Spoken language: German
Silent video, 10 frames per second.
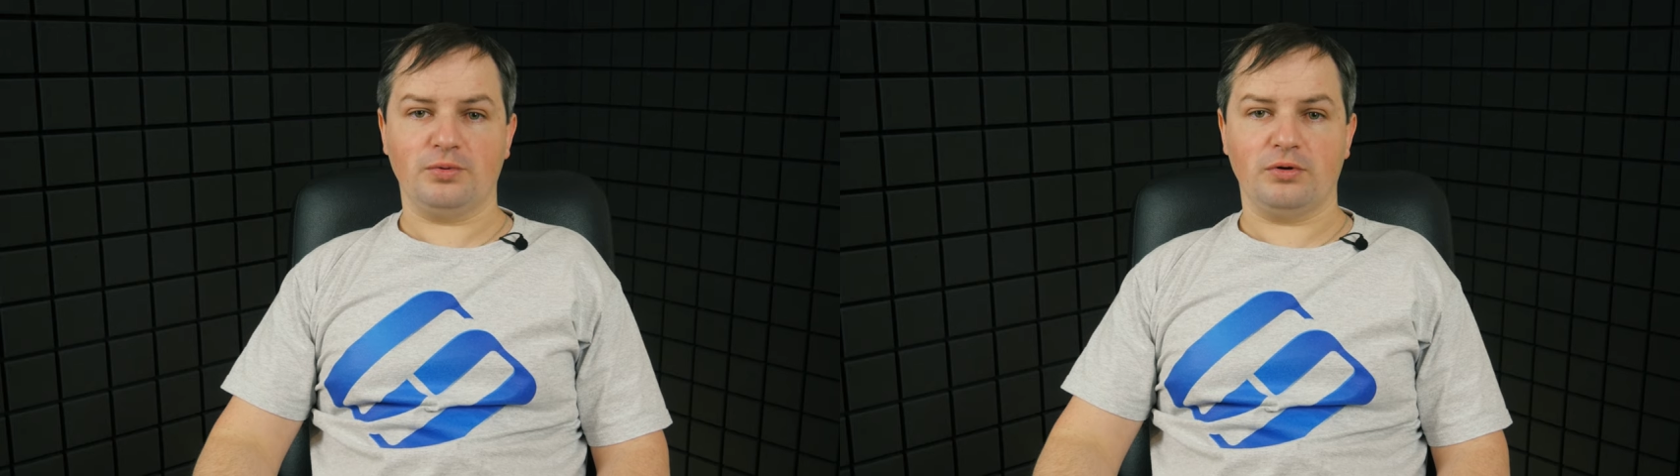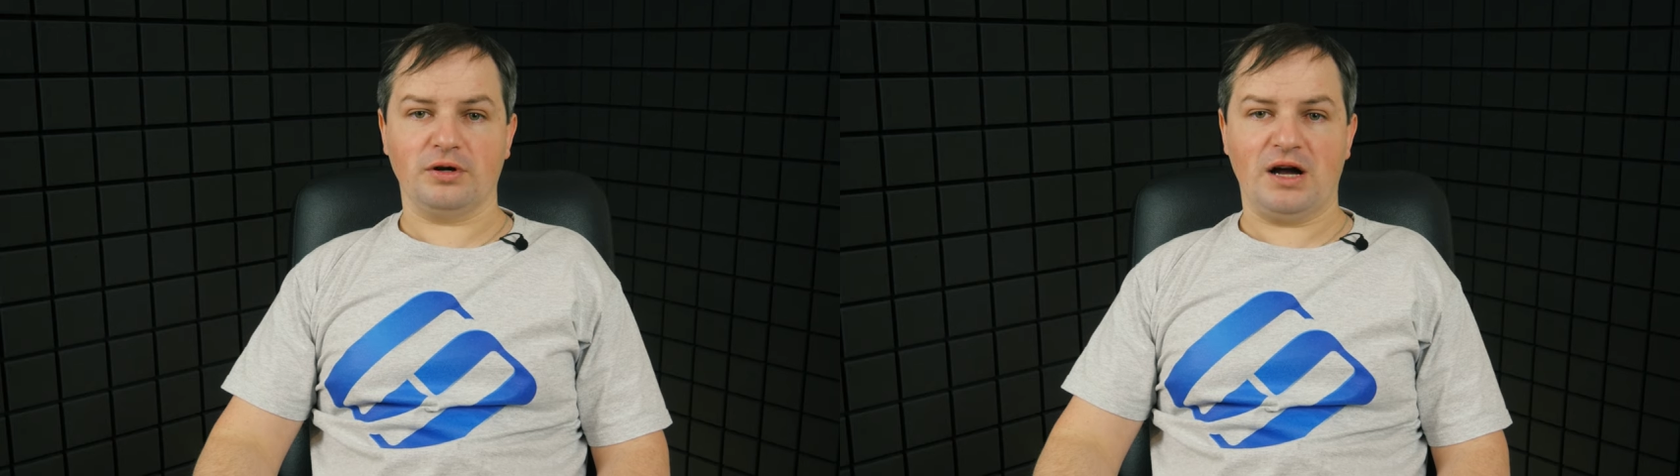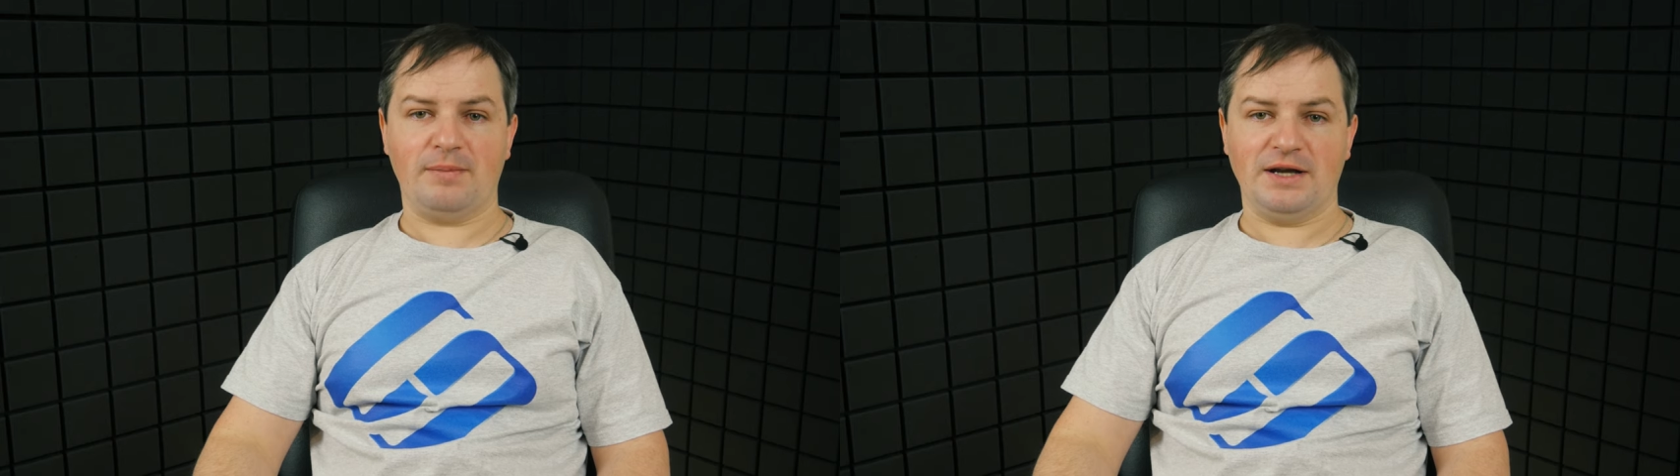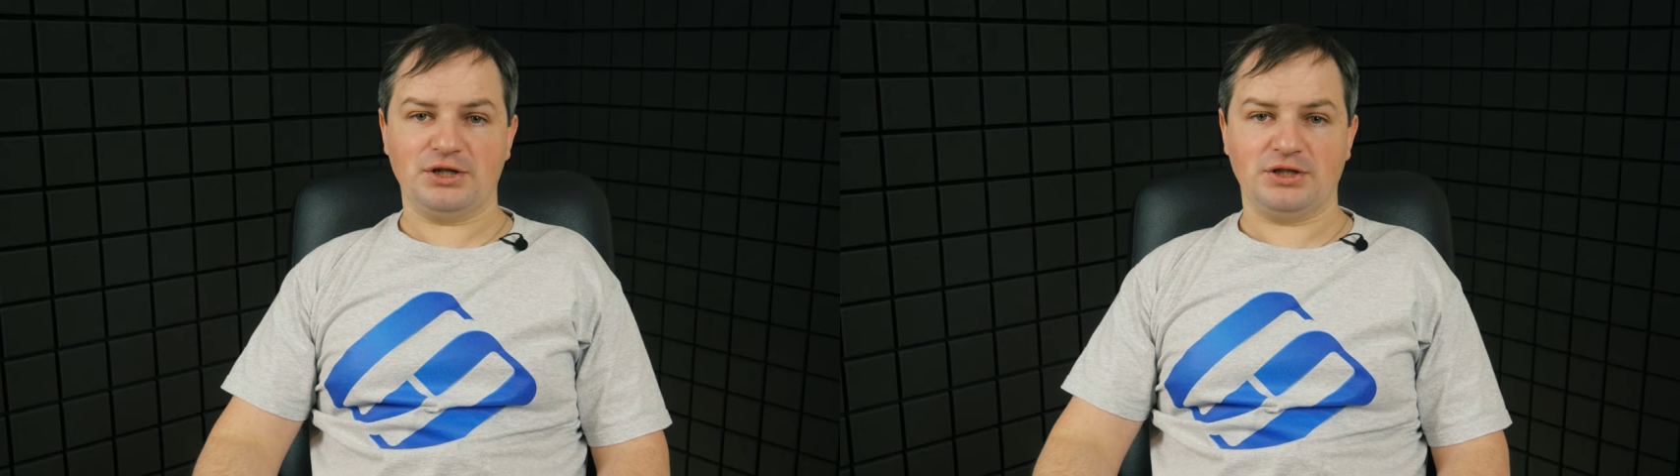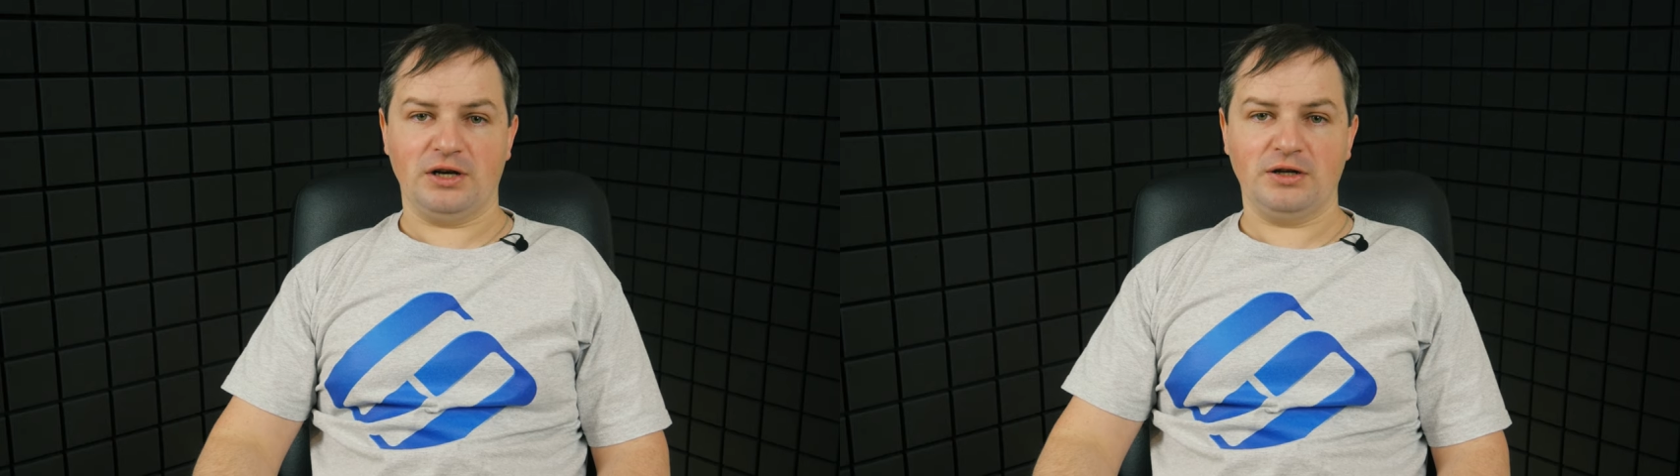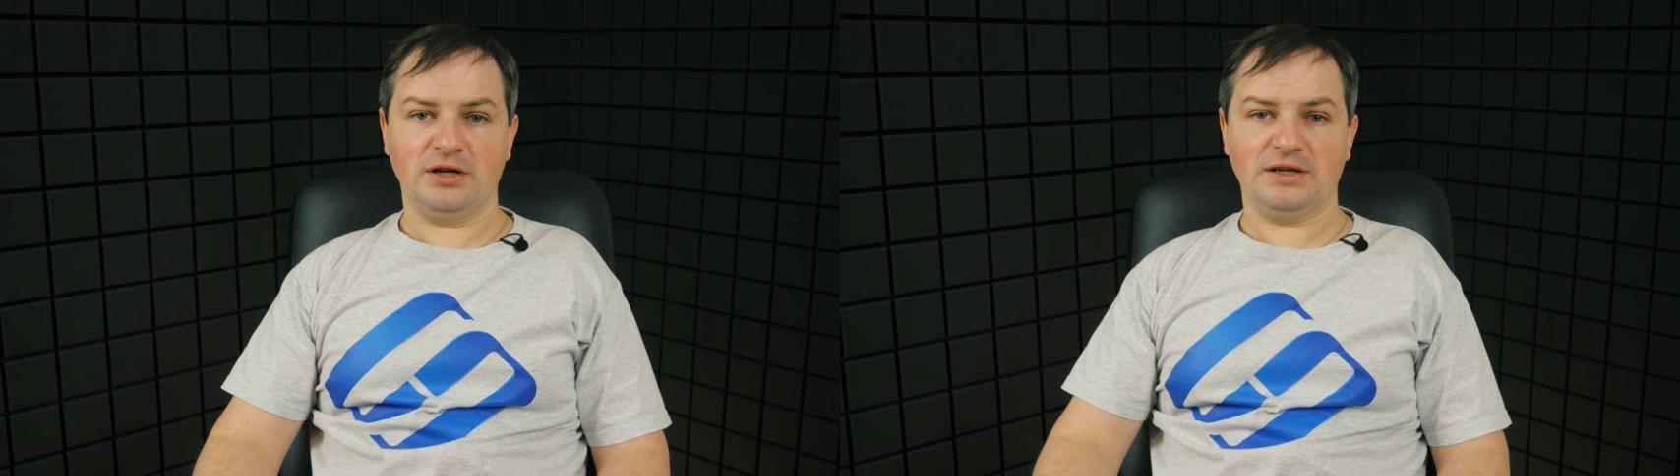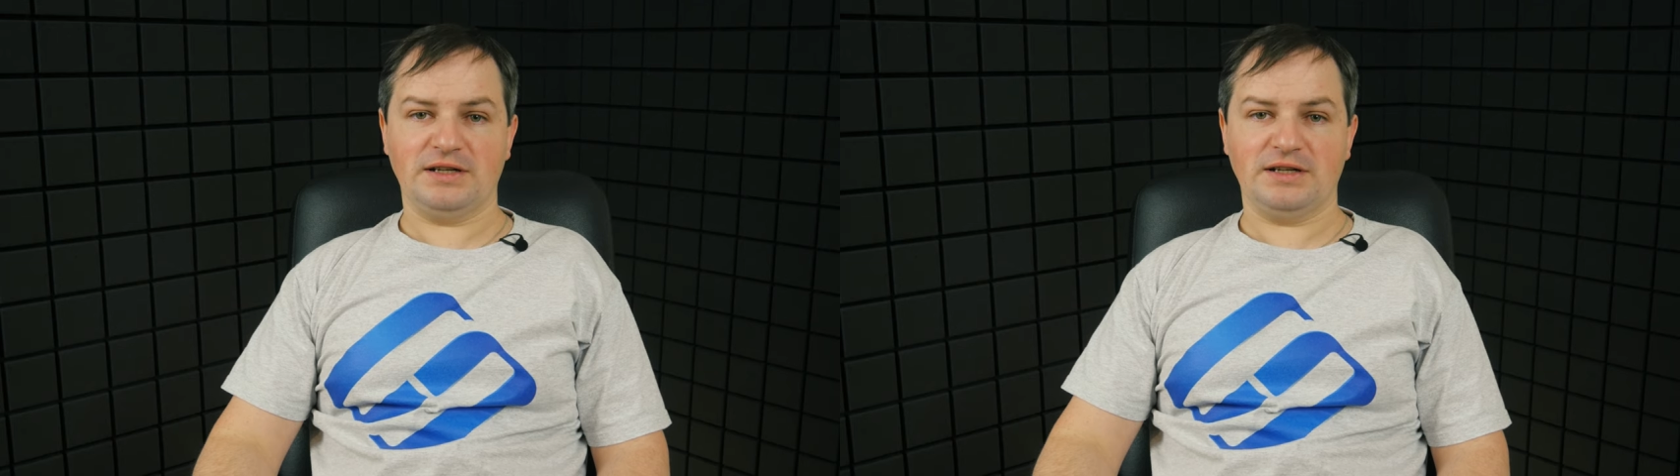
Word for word: Programmeinstellungen,